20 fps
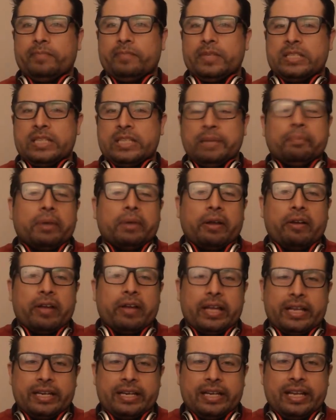siempre va a
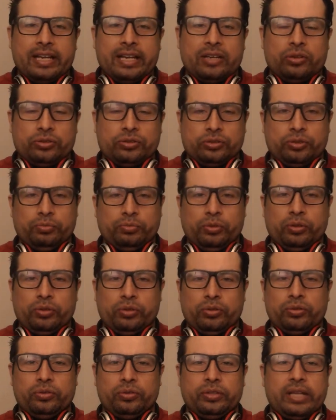haber el
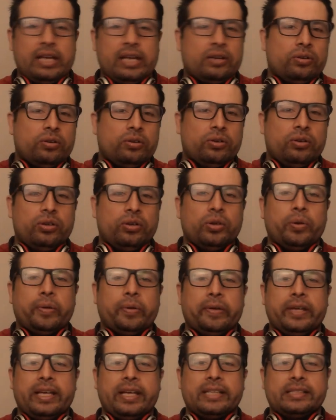consumo de alcohol o
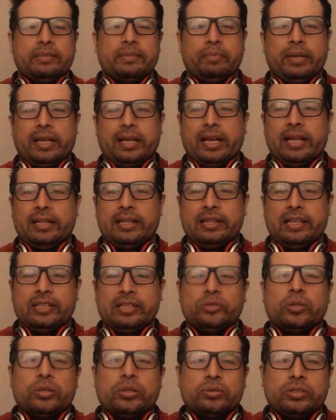bebidas
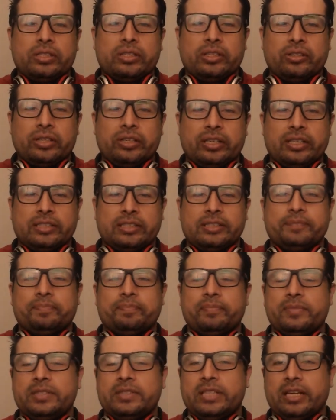embriagantes o alucinógenas,
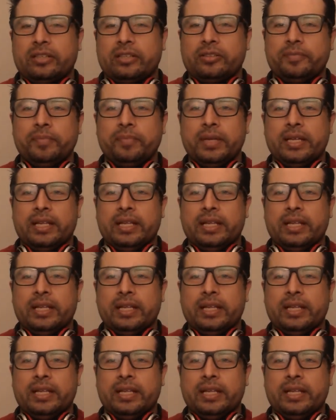¿cierto?